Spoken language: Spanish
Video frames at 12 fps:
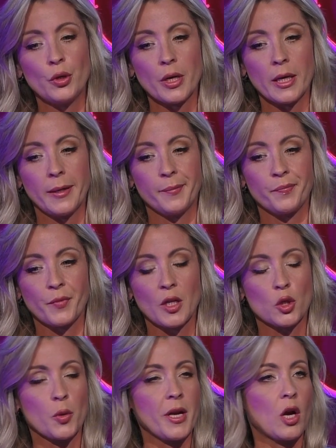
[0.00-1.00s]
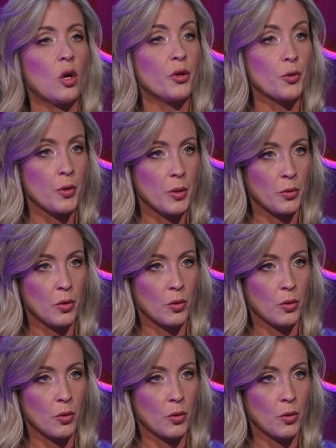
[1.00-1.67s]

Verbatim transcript: que suena como nuevo,